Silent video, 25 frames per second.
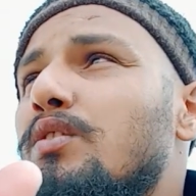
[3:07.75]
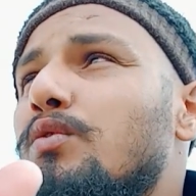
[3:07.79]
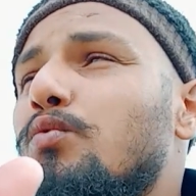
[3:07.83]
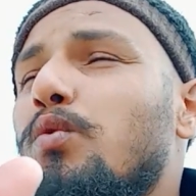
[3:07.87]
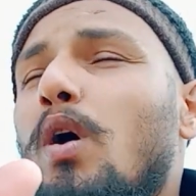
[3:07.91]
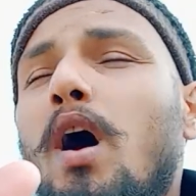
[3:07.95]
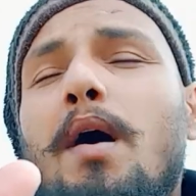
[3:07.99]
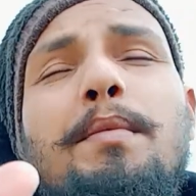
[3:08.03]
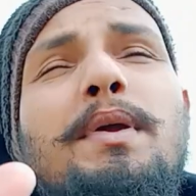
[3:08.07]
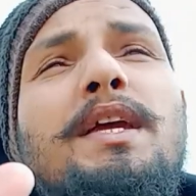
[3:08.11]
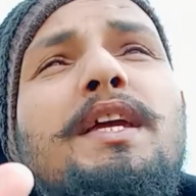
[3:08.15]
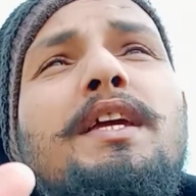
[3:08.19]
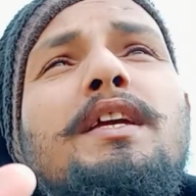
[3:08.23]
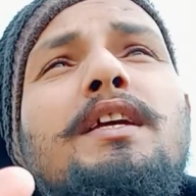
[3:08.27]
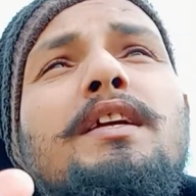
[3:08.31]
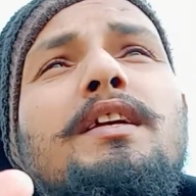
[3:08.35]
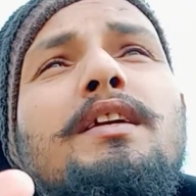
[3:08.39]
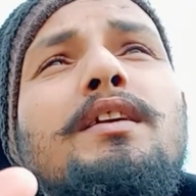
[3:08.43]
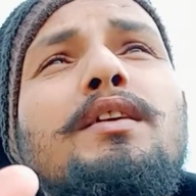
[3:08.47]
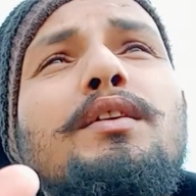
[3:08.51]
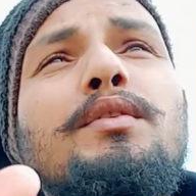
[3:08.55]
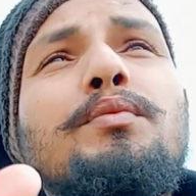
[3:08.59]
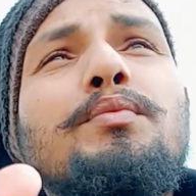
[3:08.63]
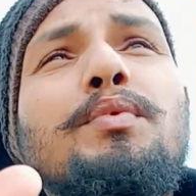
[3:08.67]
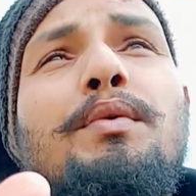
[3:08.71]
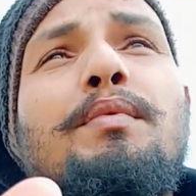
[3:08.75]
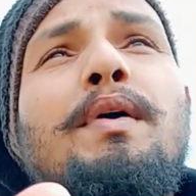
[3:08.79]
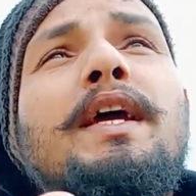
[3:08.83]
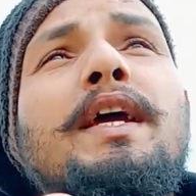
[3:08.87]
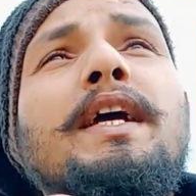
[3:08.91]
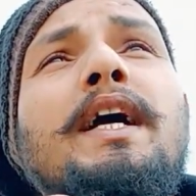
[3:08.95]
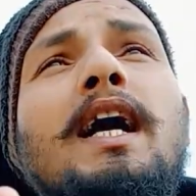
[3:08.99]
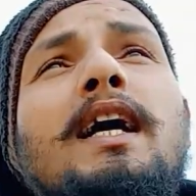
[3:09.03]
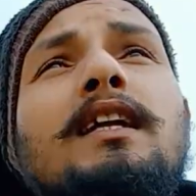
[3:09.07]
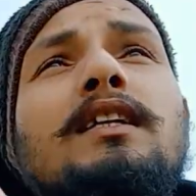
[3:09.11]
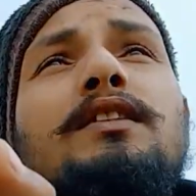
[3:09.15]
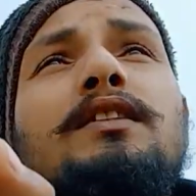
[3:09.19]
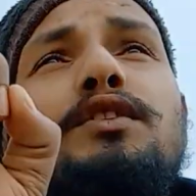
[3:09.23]
स्वामी
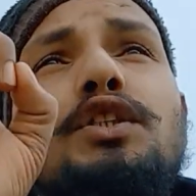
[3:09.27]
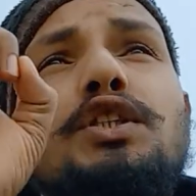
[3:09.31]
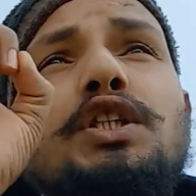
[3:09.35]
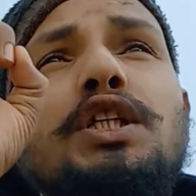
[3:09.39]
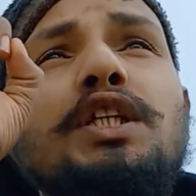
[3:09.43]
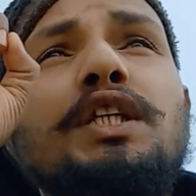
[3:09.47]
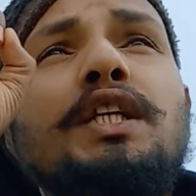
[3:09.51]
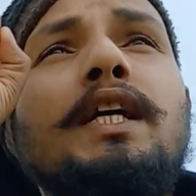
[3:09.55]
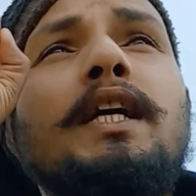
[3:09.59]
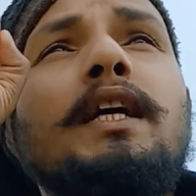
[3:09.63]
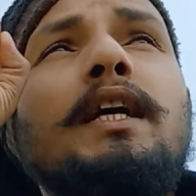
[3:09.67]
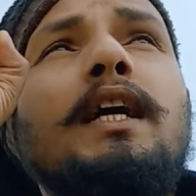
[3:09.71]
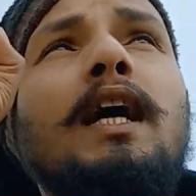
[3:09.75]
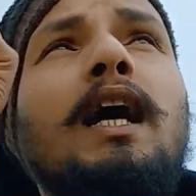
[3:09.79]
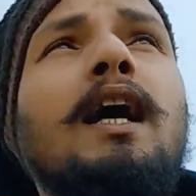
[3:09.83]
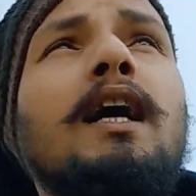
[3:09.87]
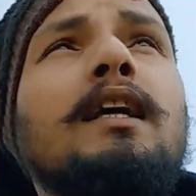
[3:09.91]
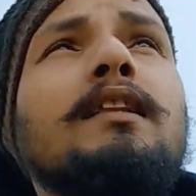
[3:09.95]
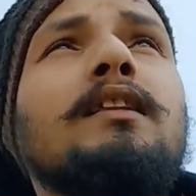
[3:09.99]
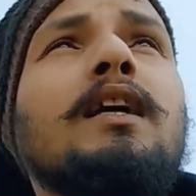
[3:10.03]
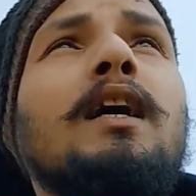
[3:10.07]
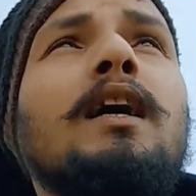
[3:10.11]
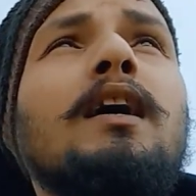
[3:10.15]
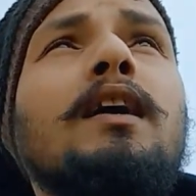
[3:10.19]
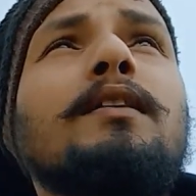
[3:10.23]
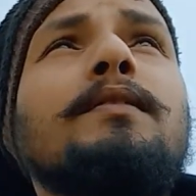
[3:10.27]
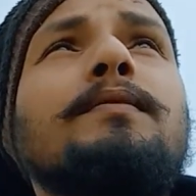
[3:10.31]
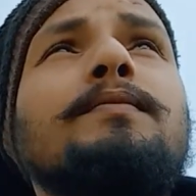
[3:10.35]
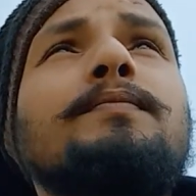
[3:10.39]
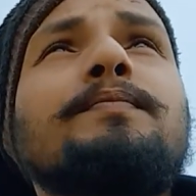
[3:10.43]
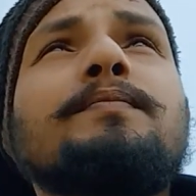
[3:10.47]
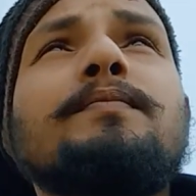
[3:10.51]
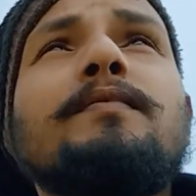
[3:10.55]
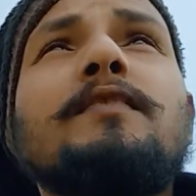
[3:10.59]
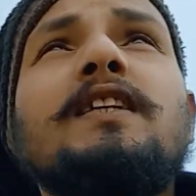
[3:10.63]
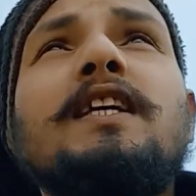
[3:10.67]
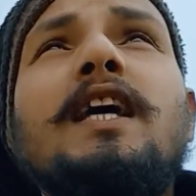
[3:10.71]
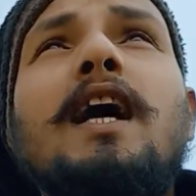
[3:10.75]
विवेकानंद जी ने कहा था
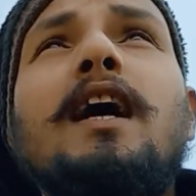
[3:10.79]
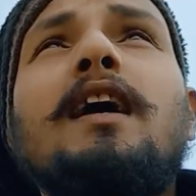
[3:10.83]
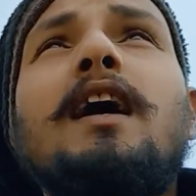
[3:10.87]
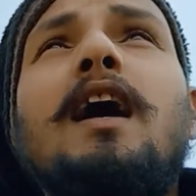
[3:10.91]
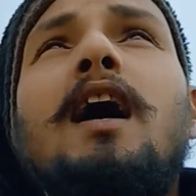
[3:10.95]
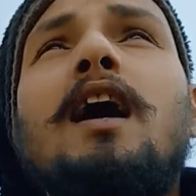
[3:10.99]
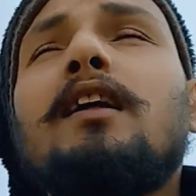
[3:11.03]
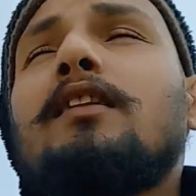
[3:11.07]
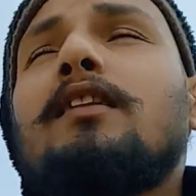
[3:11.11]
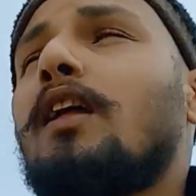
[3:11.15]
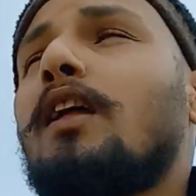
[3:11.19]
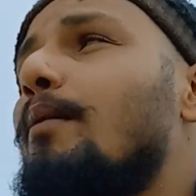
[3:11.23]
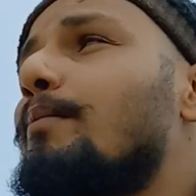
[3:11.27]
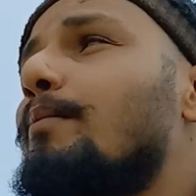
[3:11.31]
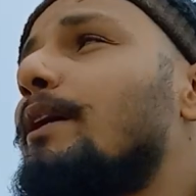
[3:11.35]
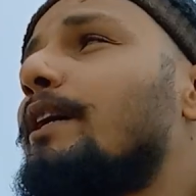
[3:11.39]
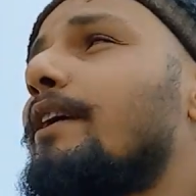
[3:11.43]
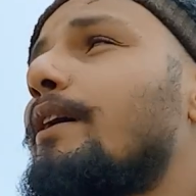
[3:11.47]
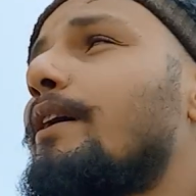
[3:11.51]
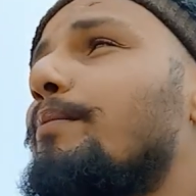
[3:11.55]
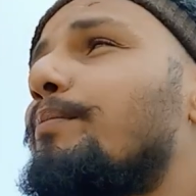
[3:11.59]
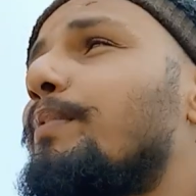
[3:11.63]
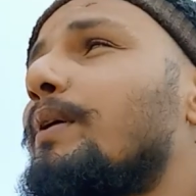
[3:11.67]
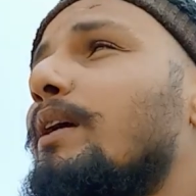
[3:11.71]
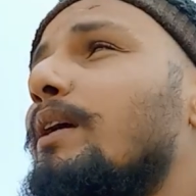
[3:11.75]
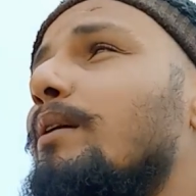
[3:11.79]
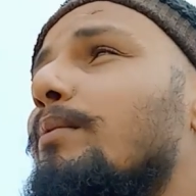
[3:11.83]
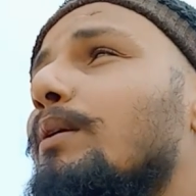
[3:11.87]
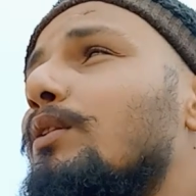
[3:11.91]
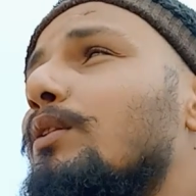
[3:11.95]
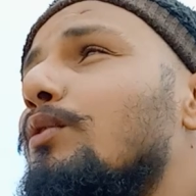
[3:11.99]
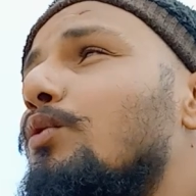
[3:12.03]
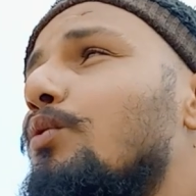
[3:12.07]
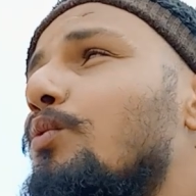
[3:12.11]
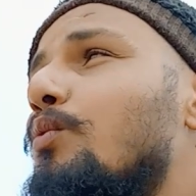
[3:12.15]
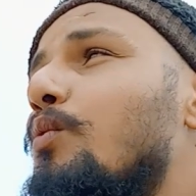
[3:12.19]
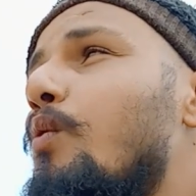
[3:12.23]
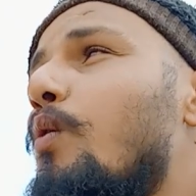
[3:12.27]
क्या कहा था मेरे प्रिय
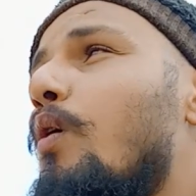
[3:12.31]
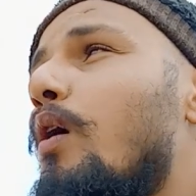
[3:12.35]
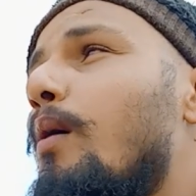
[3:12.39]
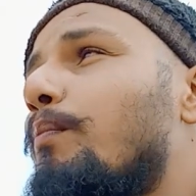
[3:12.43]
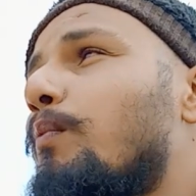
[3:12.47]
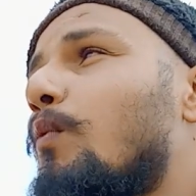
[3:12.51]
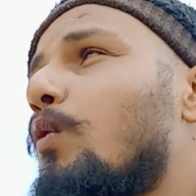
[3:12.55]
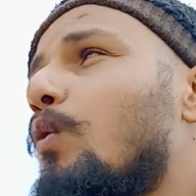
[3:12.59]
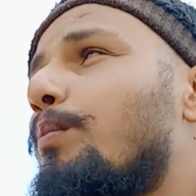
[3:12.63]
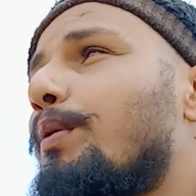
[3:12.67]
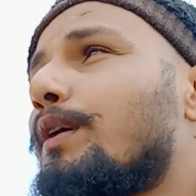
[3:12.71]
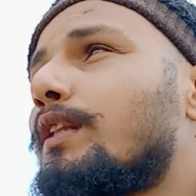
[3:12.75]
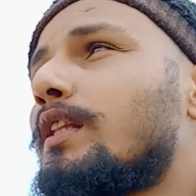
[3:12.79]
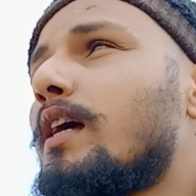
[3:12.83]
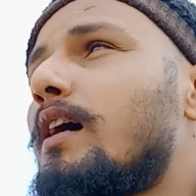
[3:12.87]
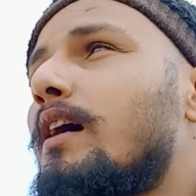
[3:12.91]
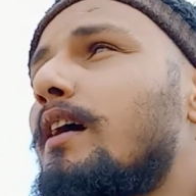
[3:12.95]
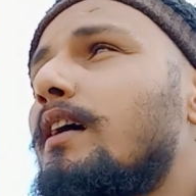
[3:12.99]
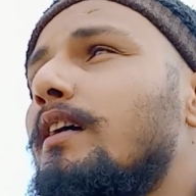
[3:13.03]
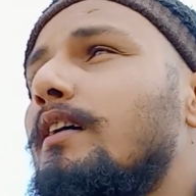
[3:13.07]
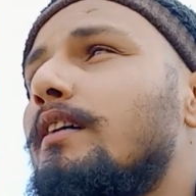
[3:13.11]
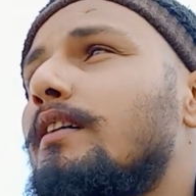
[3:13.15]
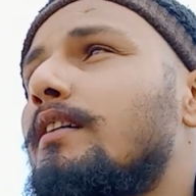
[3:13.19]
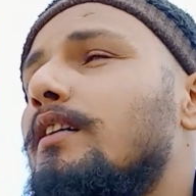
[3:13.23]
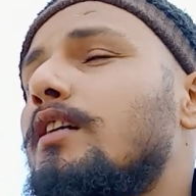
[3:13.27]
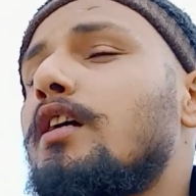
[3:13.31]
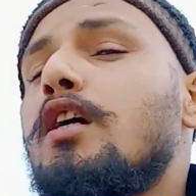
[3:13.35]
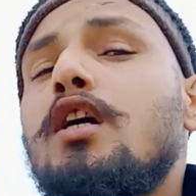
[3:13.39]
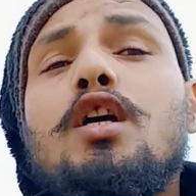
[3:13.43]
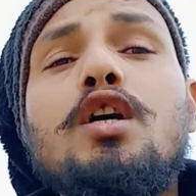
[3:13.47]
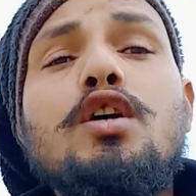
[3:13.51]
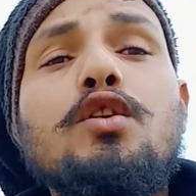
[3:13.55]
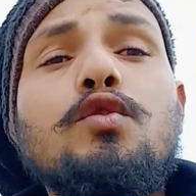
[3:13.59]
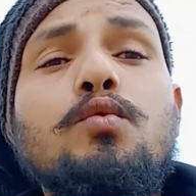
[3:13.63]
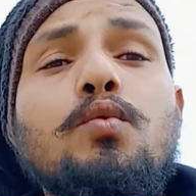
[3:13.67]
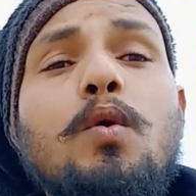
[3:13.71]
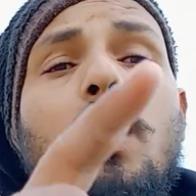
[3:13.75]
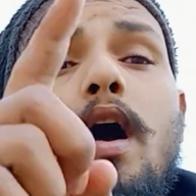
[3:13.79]
बंधुओं आपको पता है
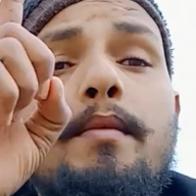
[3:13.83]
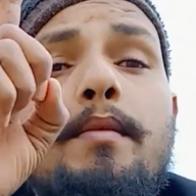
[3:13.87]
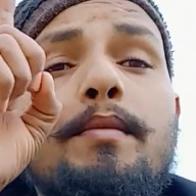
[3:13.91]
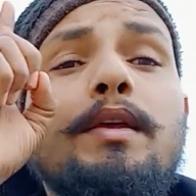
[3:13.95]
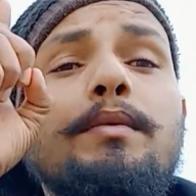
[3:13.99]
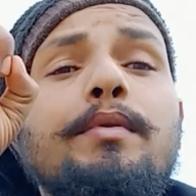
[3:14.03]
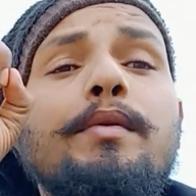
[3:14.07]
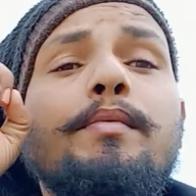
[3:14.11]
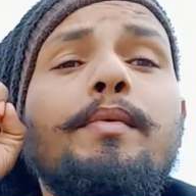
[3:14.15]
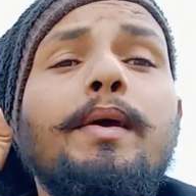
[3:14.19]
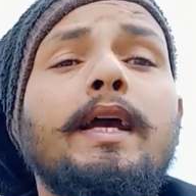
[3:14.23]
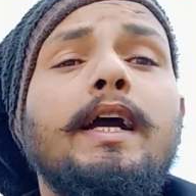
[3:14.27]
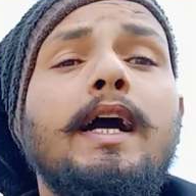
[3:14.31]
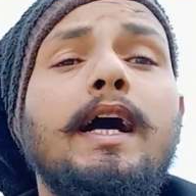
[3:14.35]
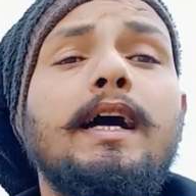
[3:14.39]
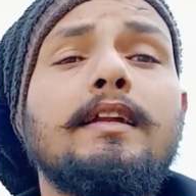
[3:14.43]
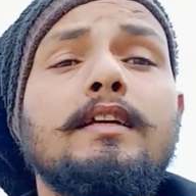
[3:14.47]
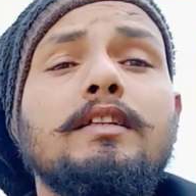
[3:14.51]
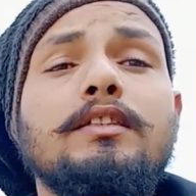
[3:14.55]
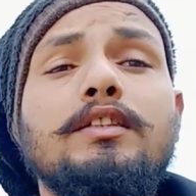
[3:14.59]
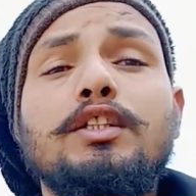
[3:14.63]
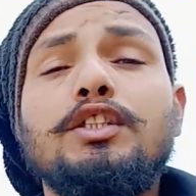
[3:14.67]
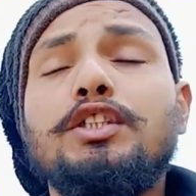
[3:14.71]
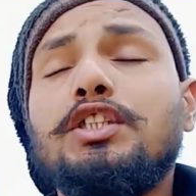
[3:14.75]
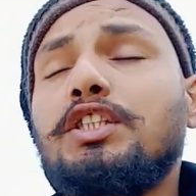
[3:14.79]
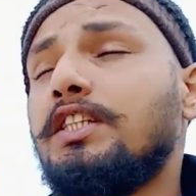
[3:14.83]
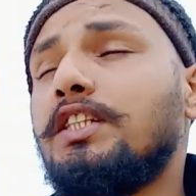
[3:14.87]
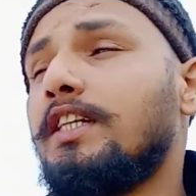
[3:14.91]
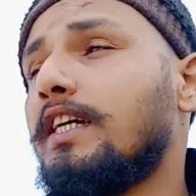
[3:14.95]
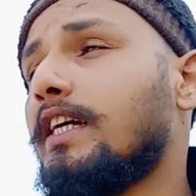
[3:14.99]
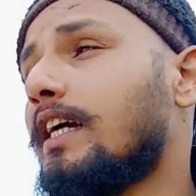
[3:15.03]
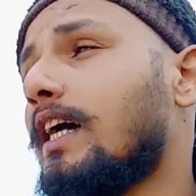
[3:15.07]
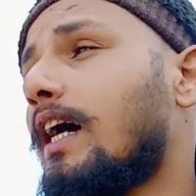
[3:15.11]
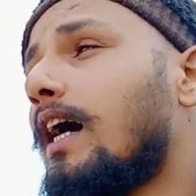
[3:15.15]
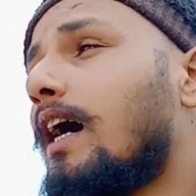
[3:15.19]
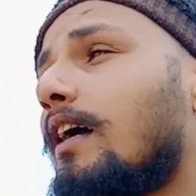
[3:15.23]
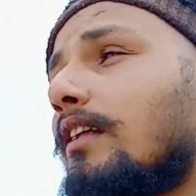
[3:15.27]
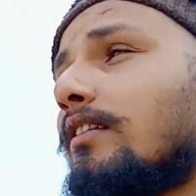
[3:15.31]
स्वामी विवेकानंद जी ने
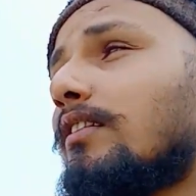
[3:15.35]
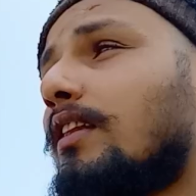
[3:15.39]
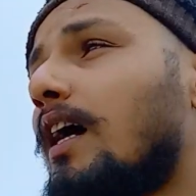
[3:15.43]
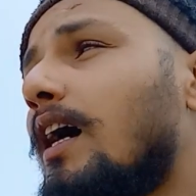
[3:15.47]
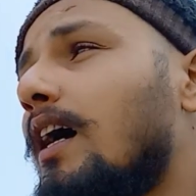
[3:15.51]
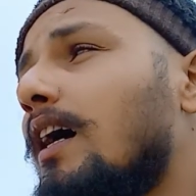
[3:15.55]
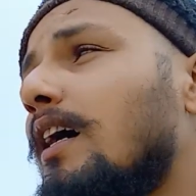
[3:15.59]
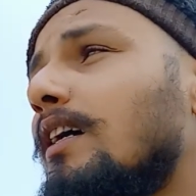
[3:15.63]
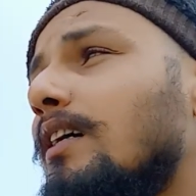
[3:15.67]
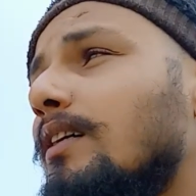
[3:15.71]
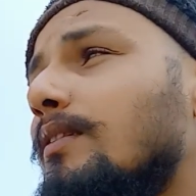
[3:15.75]
कहा था